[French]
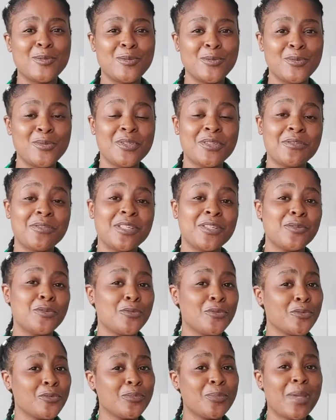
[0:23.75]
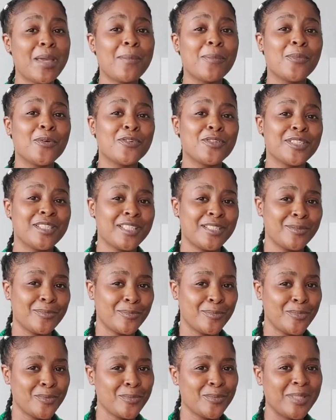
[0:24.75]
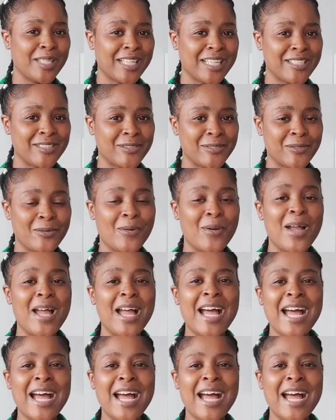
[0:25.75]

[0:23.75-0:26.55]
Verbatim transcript: notifié de toutes mes prochaines publications.